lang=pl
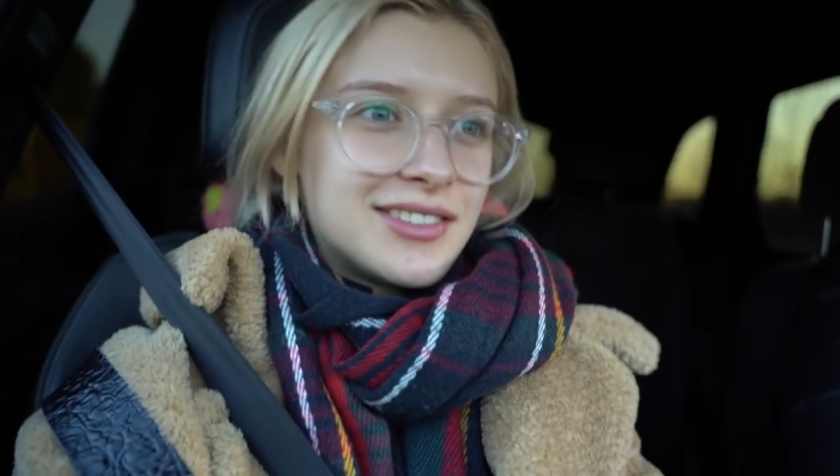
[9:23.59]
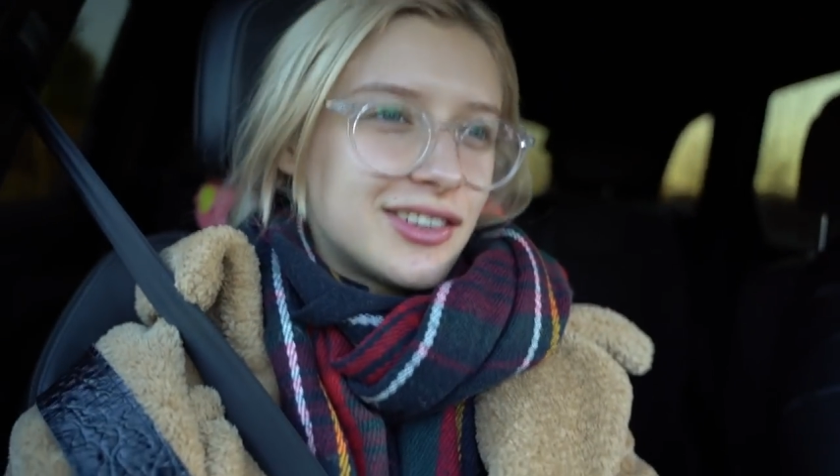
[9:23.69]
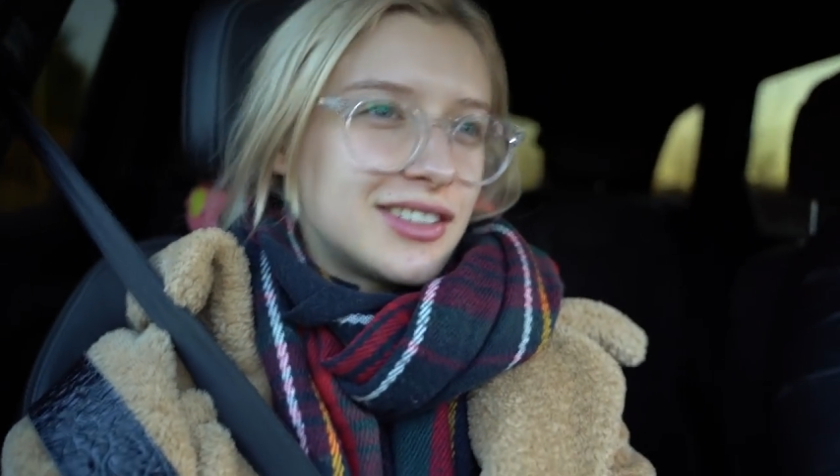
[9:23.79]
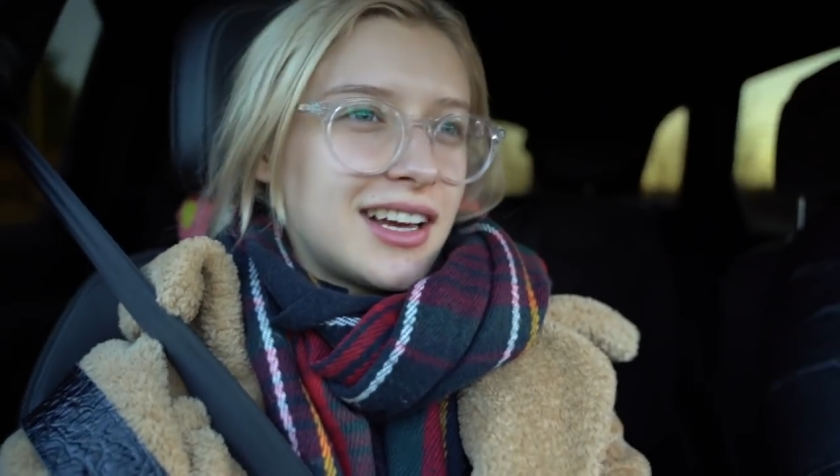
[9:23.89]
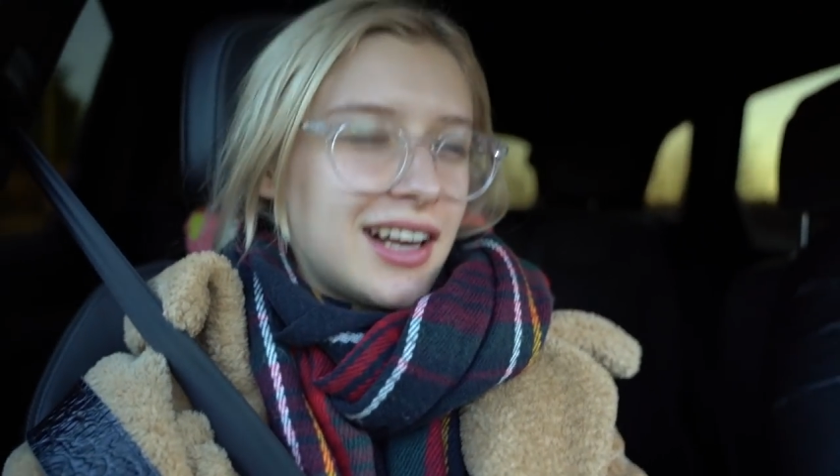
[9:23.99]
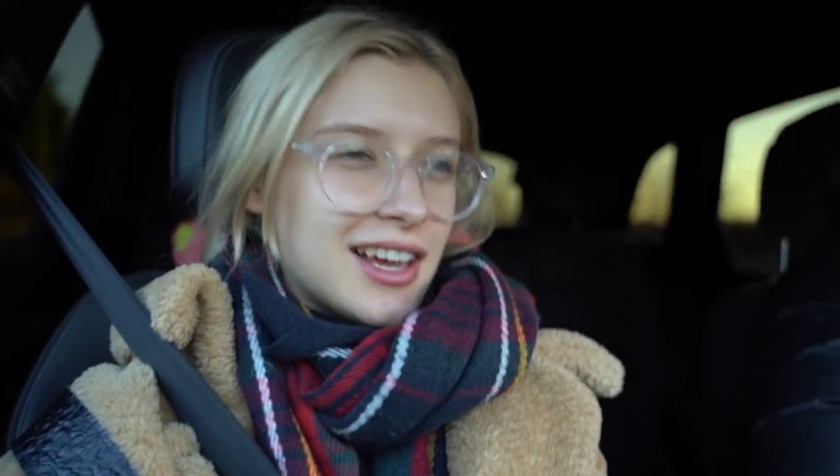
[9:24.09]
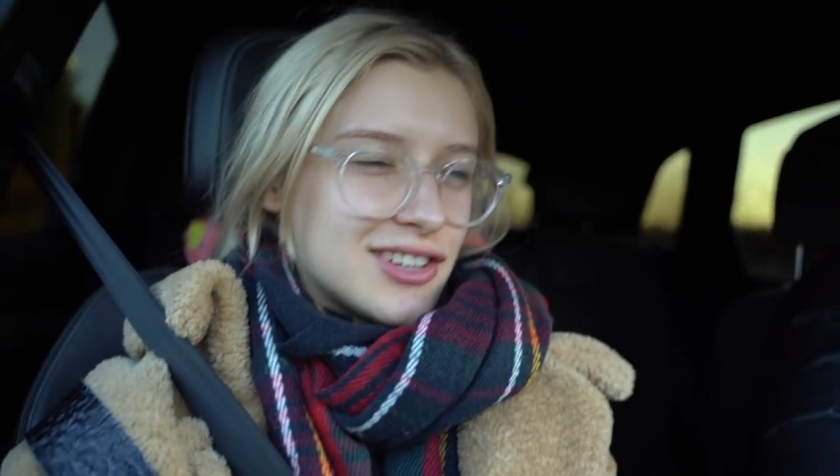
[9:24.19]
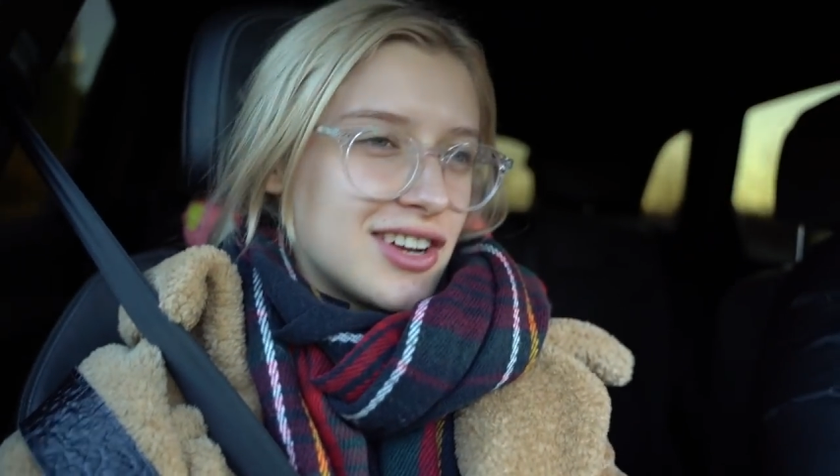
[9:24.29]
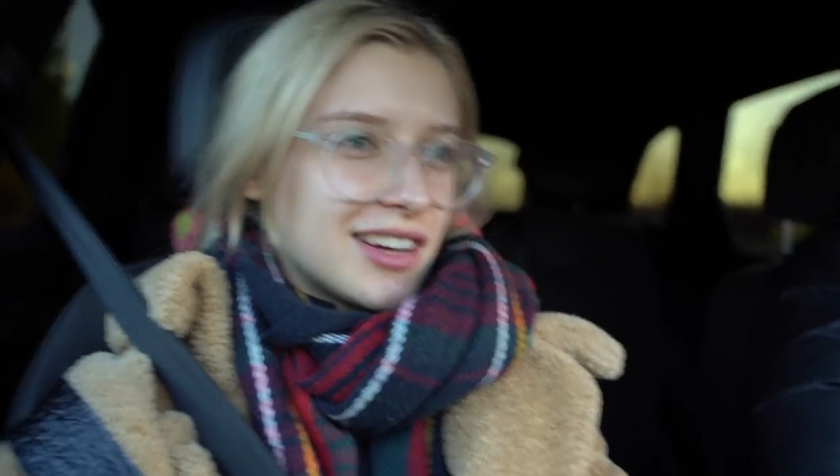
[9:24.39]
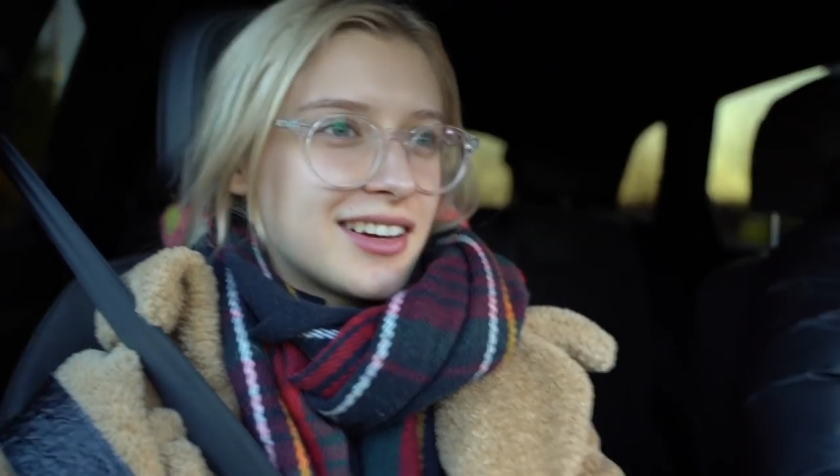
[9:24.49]
wygląda jak
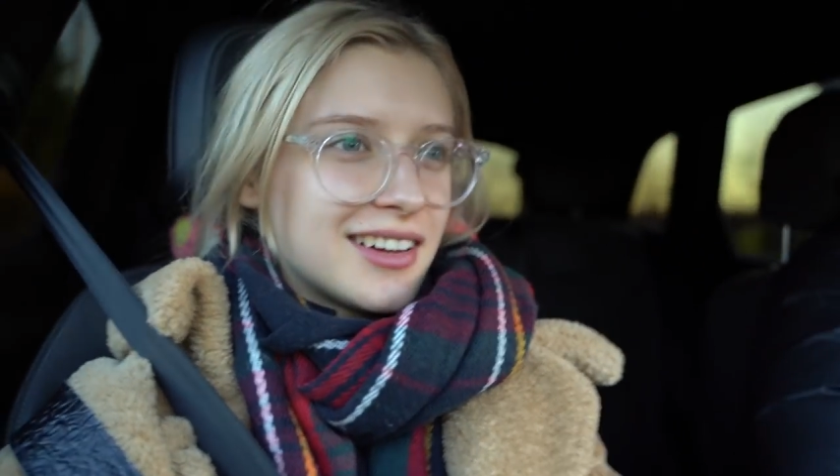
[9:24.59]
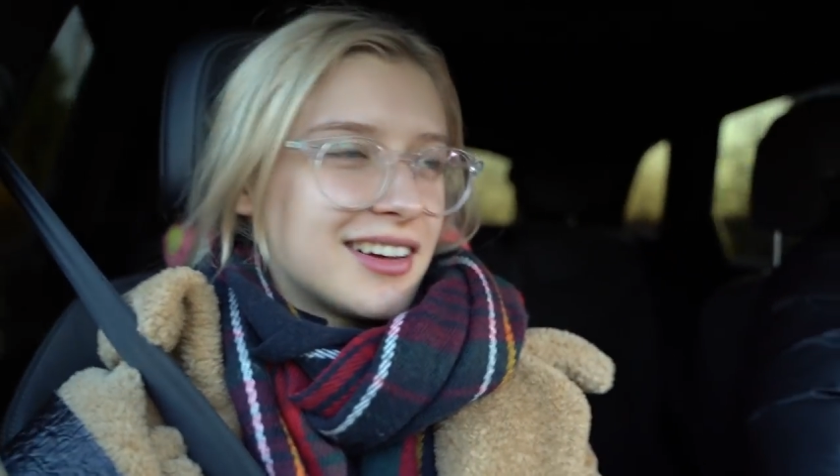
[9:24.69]
Leszek.